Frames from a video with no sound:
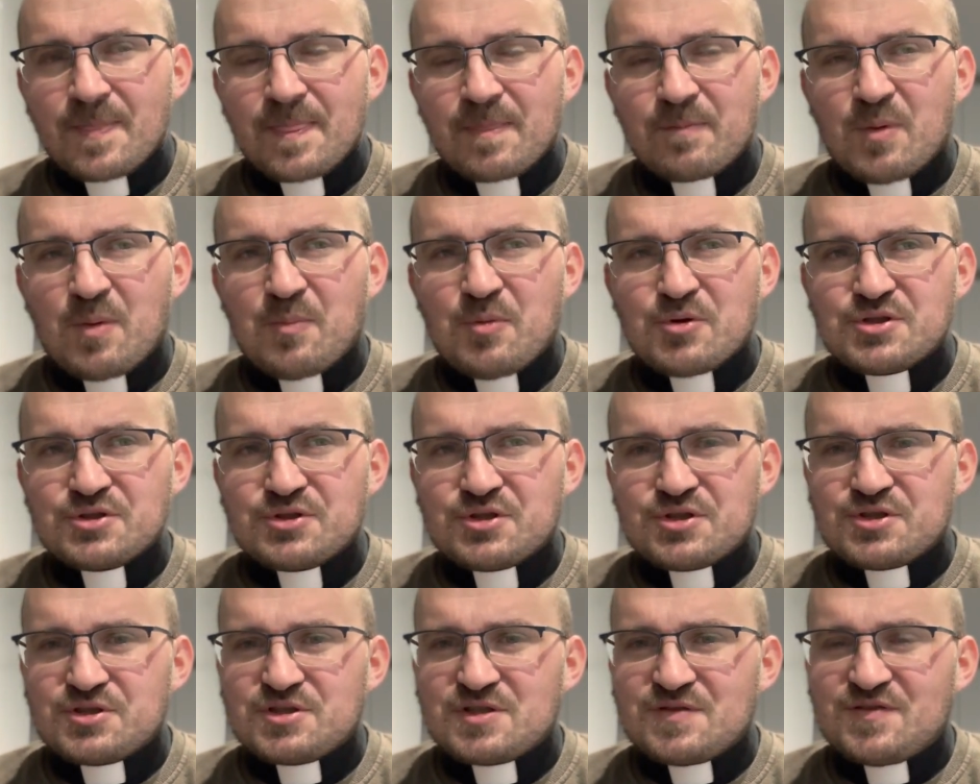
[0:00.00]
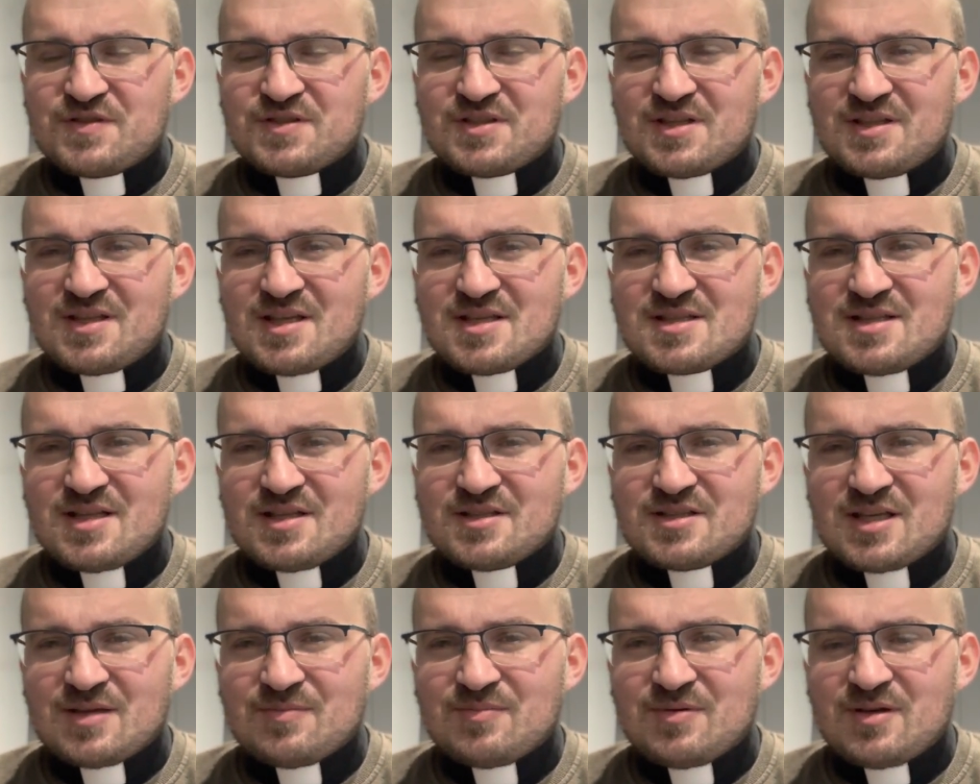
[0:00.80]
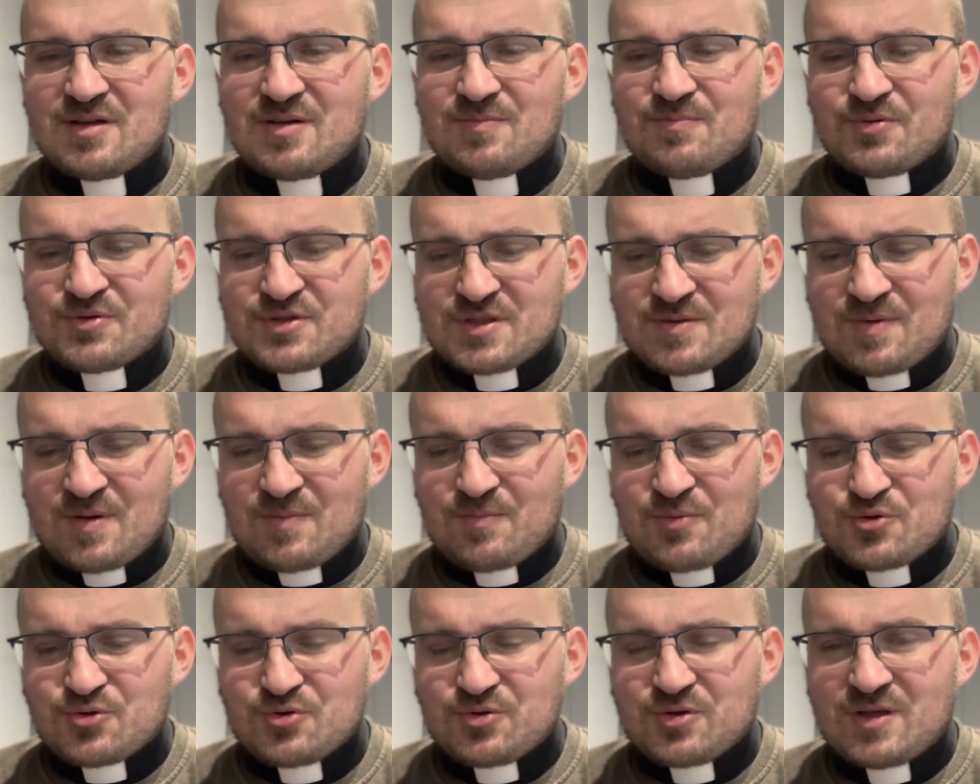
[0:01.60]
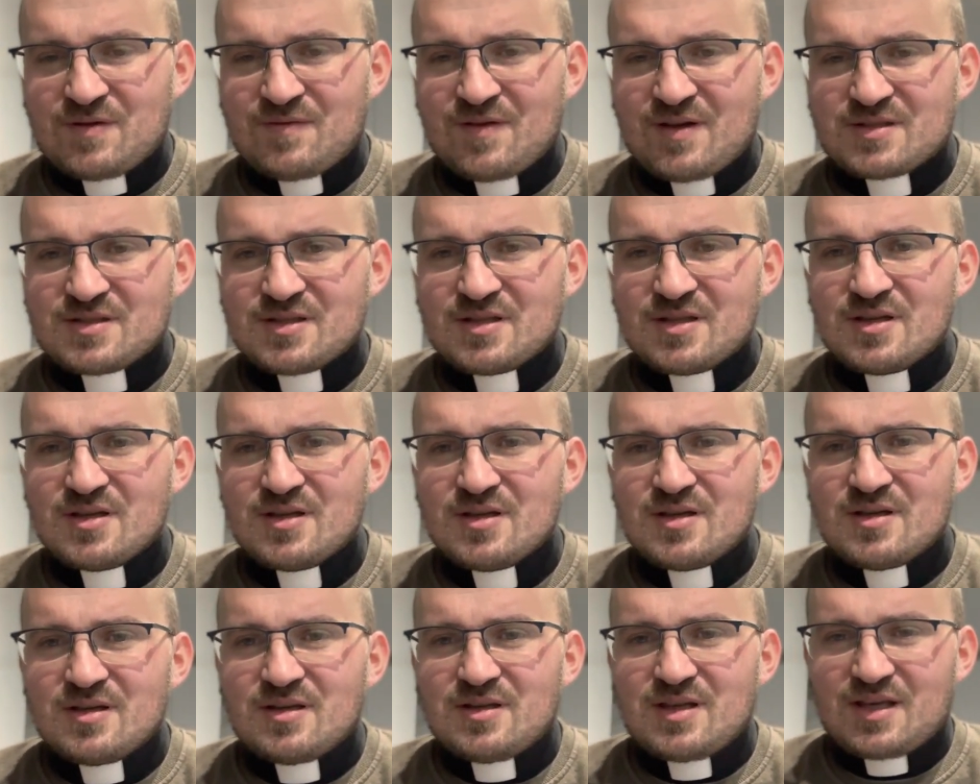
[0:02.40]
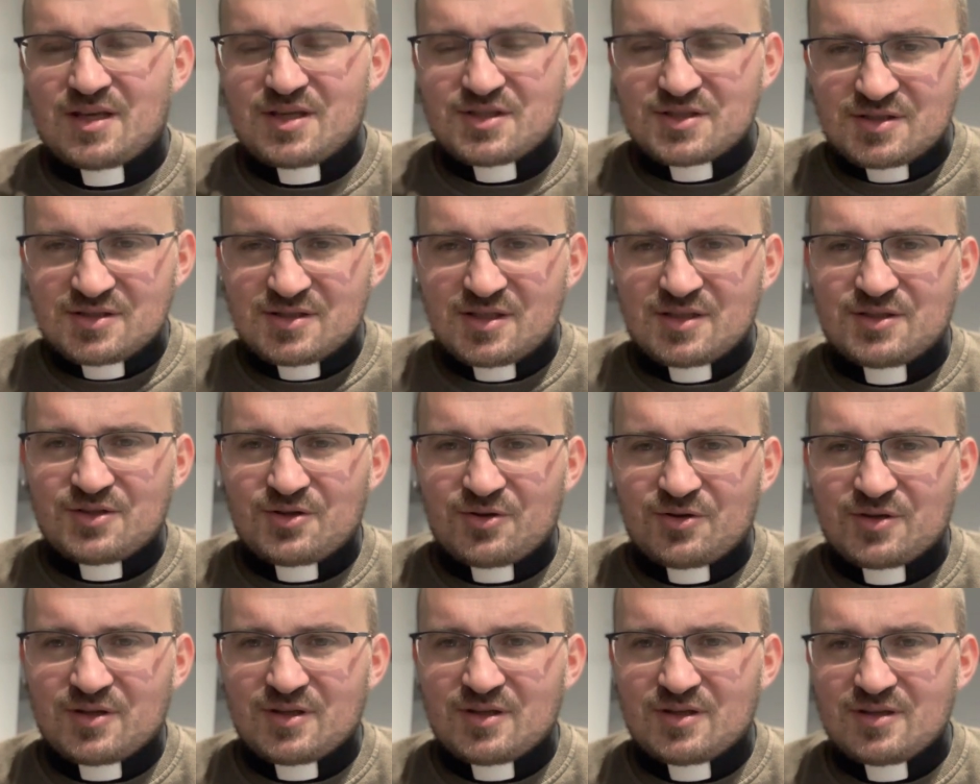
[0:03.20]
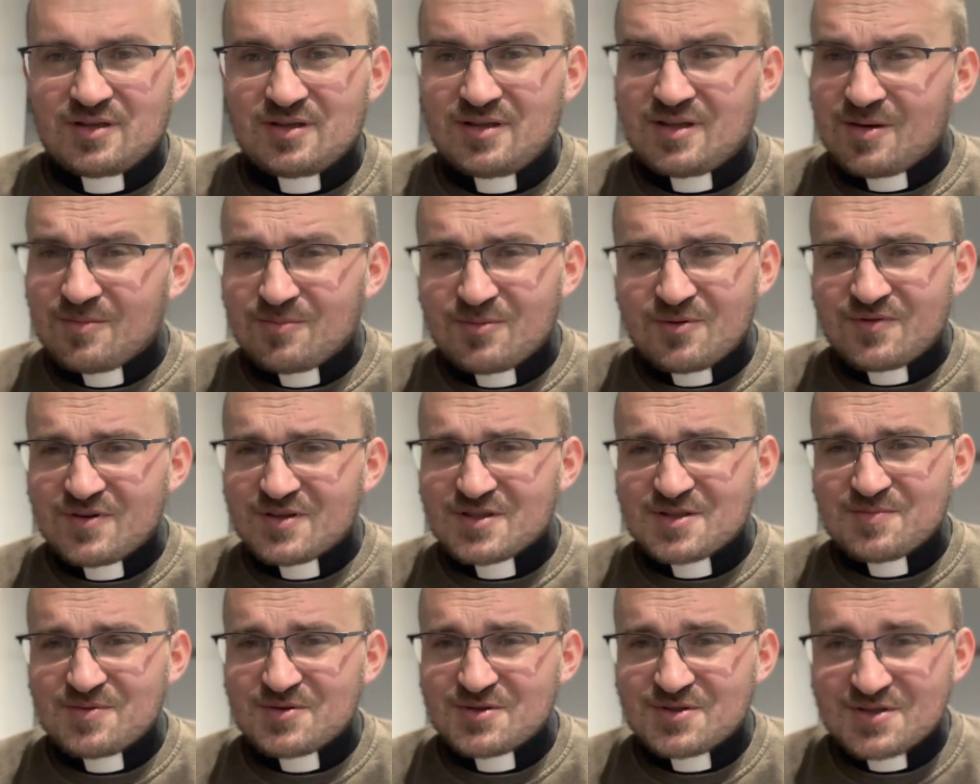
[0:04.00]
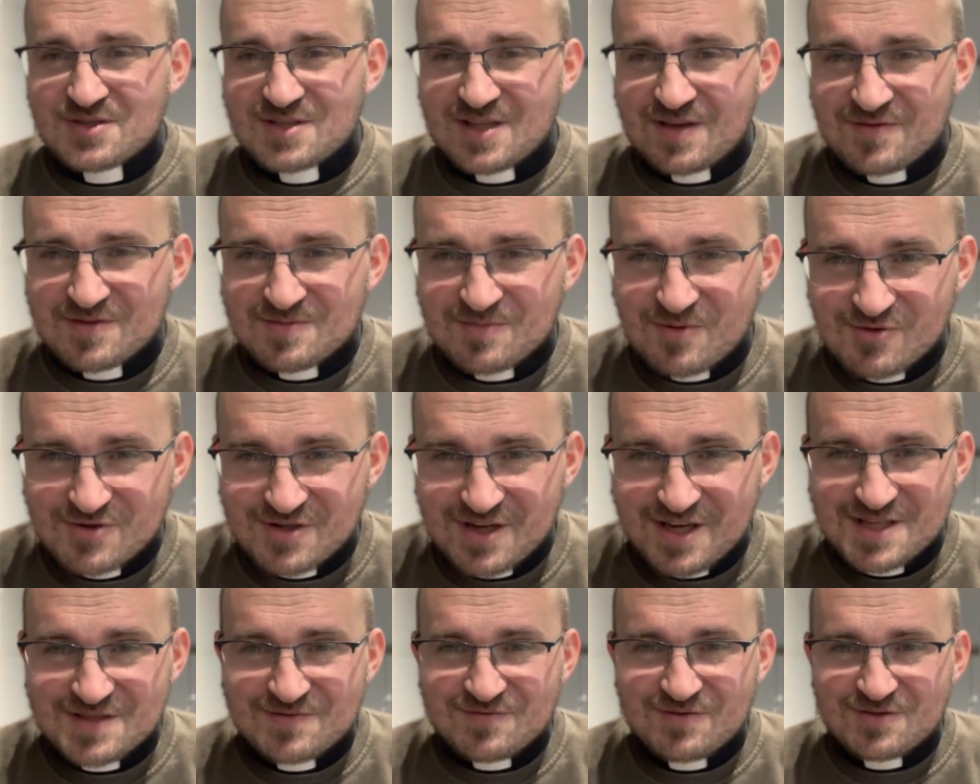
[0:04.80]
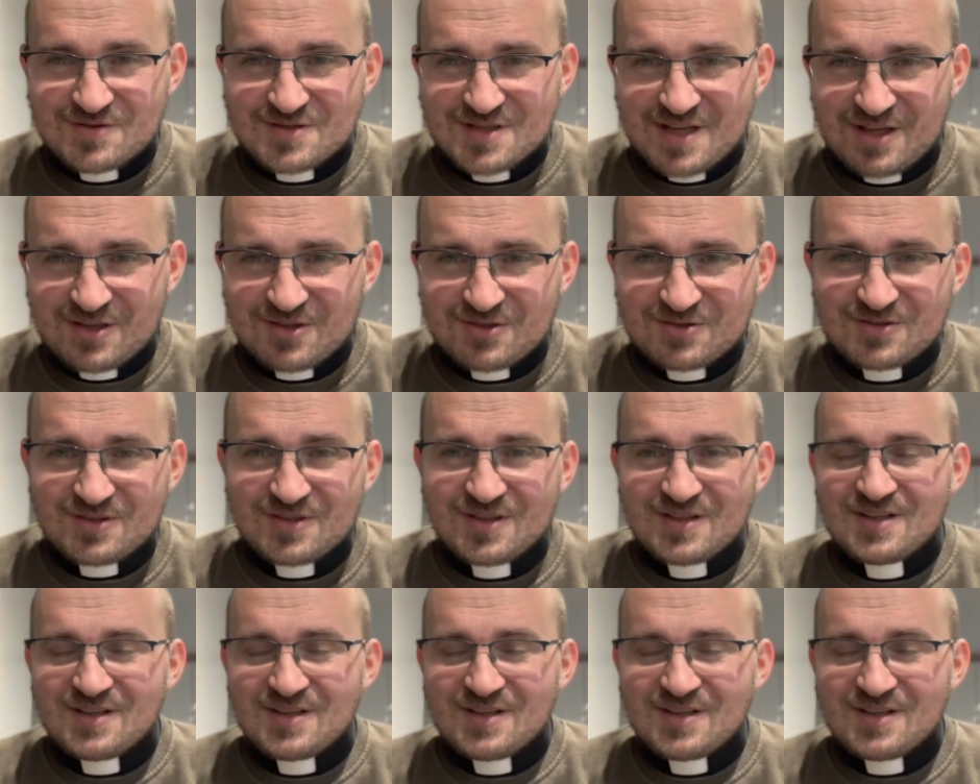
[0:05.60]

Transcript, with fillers: Bo może to rzeczywiście nie jest dla ciebie i potrzeba poszukiwać jakiejś innej drogi. I nie mówię, żeby zostawić małżeństwo, zakon,